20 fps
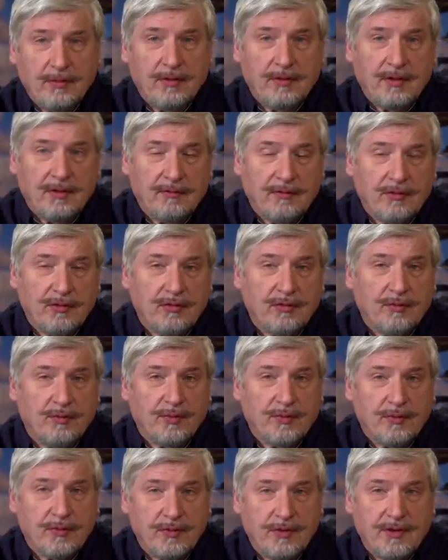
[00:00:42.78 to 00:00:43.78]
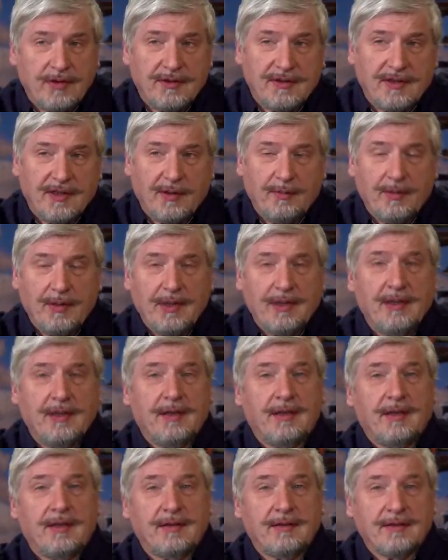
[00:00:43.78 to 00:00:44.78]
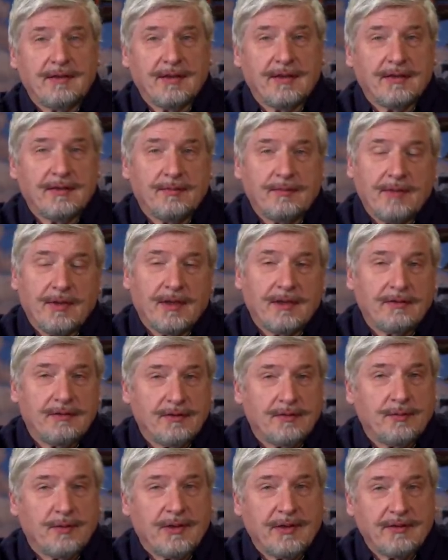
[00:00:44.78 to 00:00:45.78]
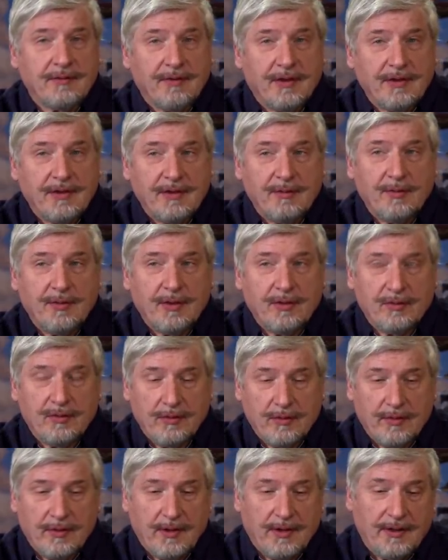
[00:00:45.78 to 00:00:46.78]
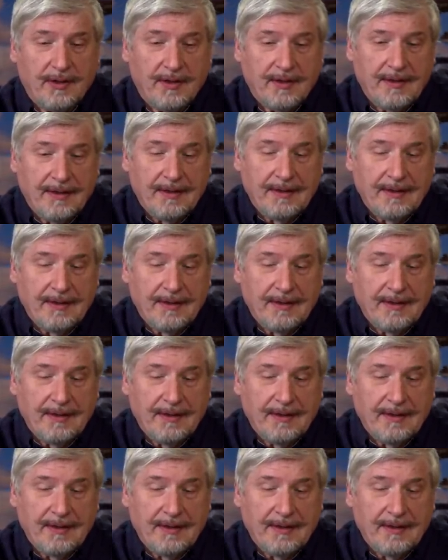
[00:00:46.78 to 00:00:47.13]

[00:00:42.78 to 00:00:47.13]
для того, чтобы получить стабильный и, скажем так, воспроизводимый результат.